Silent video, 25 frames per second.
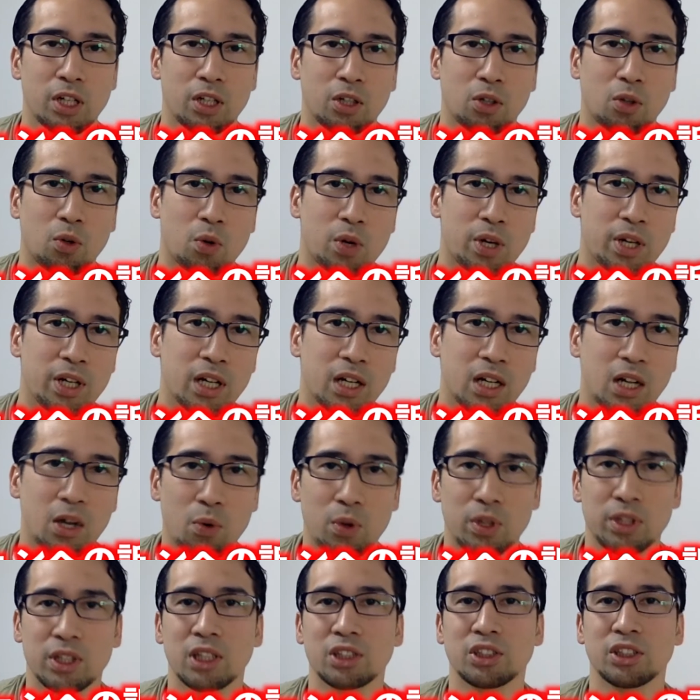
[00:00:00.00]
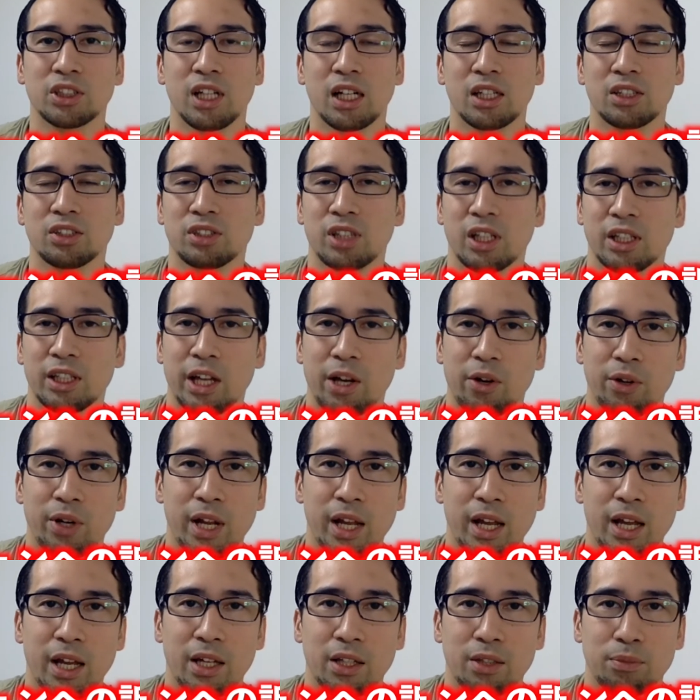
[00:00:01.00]
これが俺たちらしさだよ
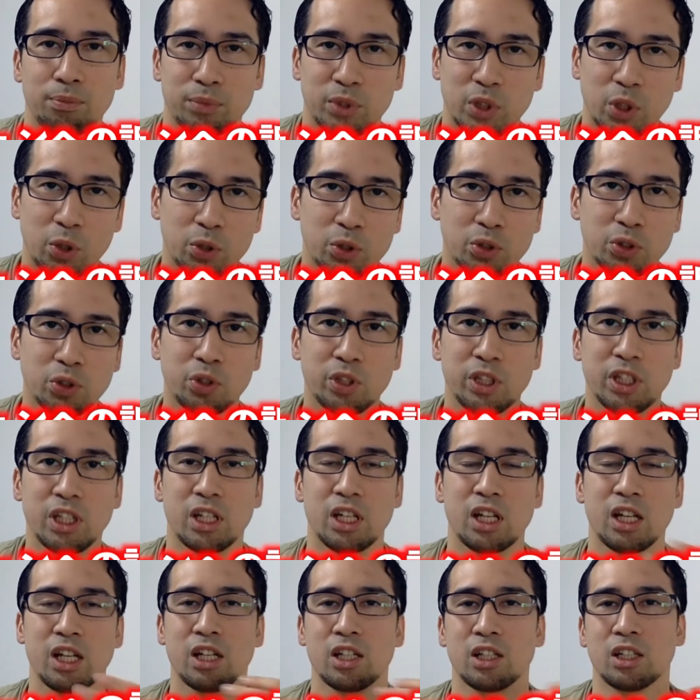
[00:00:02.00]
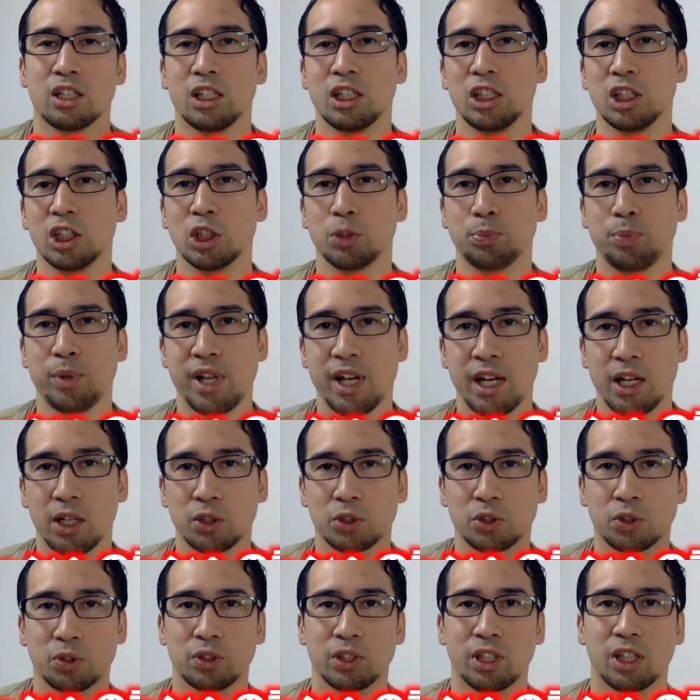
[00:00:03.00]
ねというように
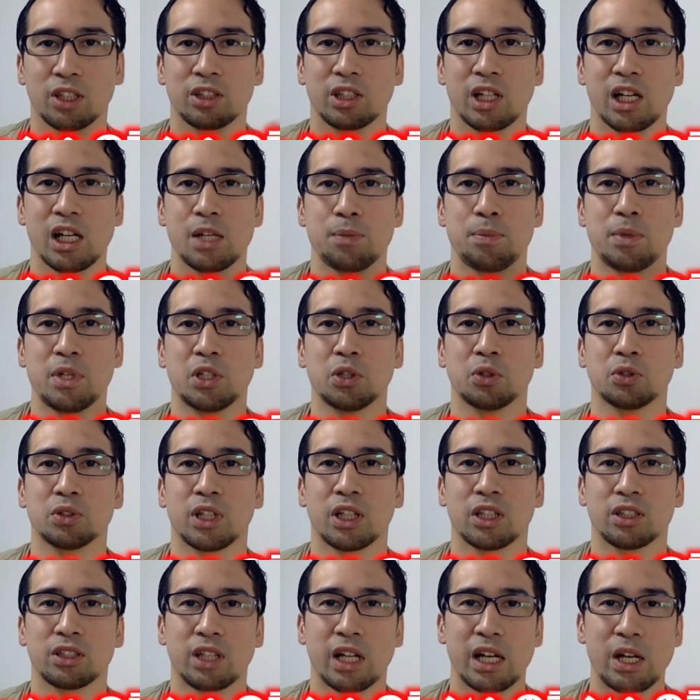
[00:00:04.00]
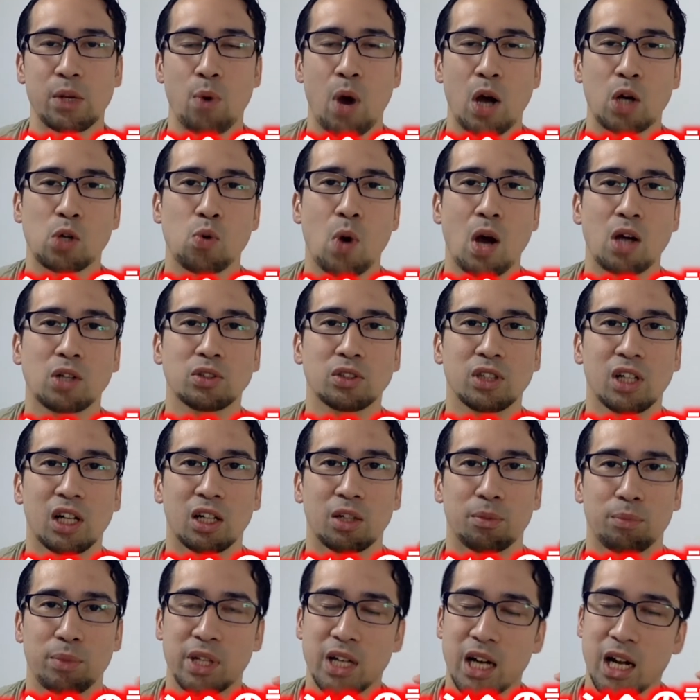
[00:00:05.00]
インスピレーションだったりビジョンだったりワクワク
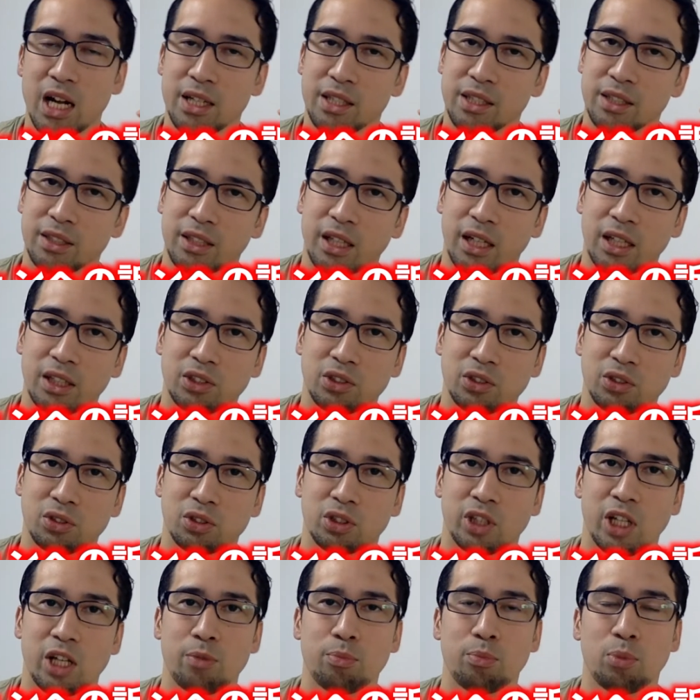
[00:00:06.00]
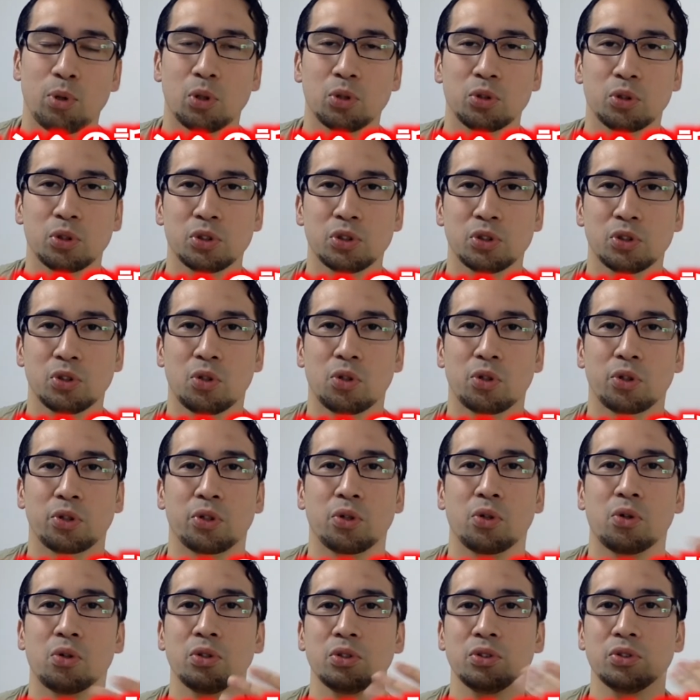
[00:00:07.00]
感未来に対する展望というのを
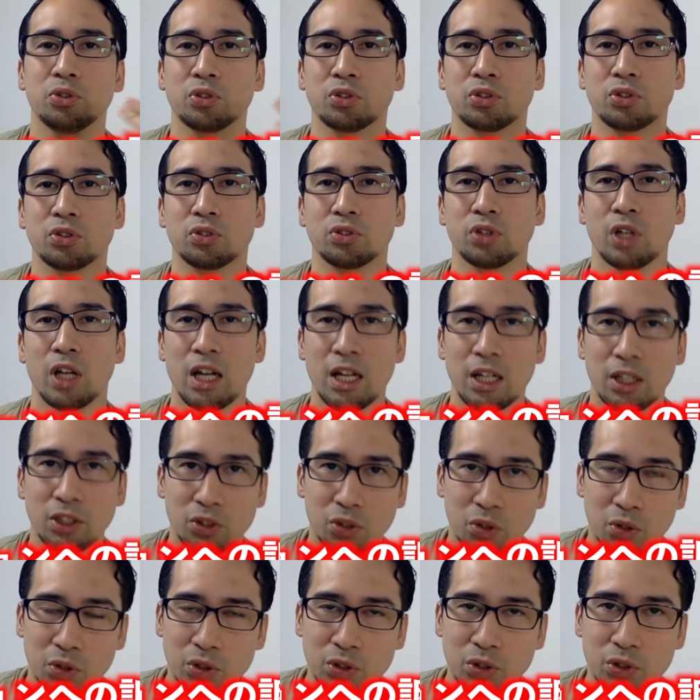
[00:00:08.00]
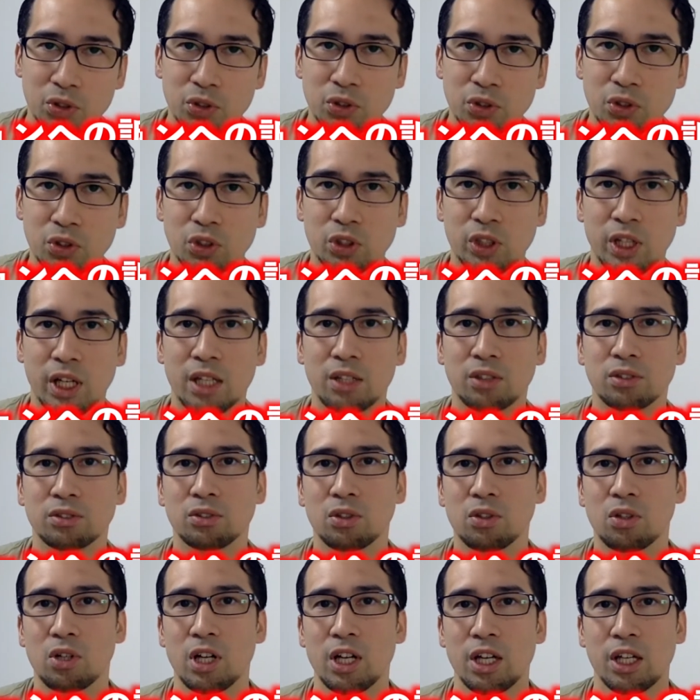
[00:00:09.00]
共有するそういうスタイル
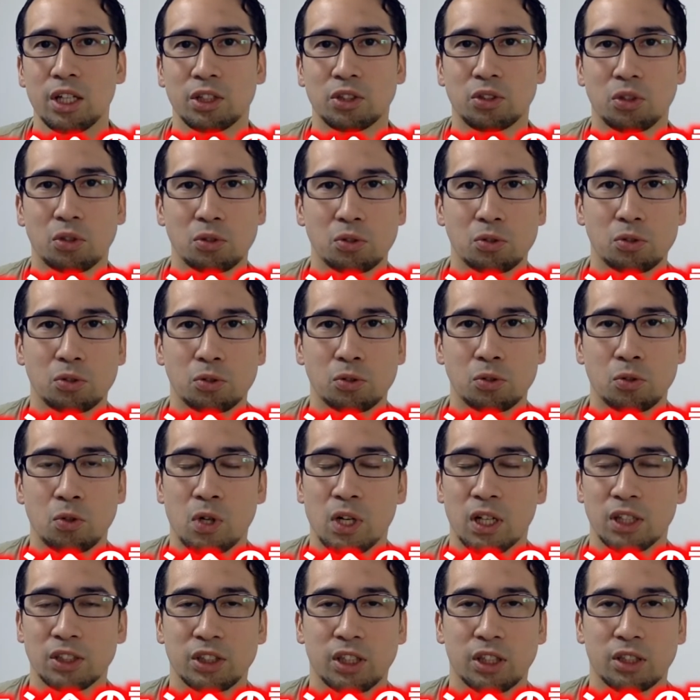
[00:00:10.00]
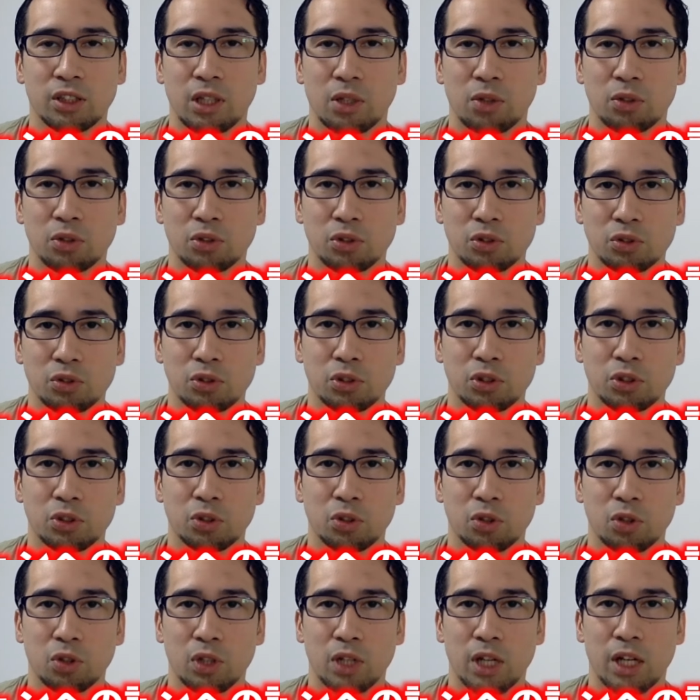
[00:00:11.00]
の人の動かし方をする
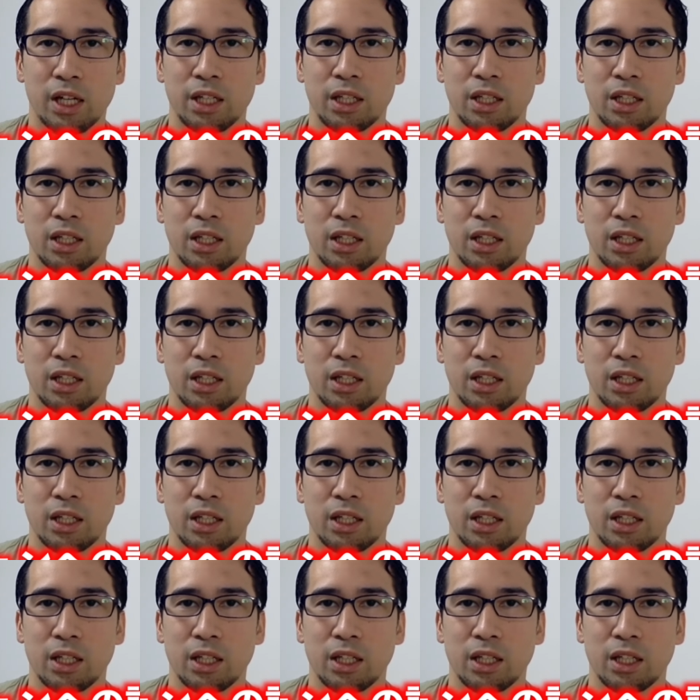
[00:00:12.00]
人が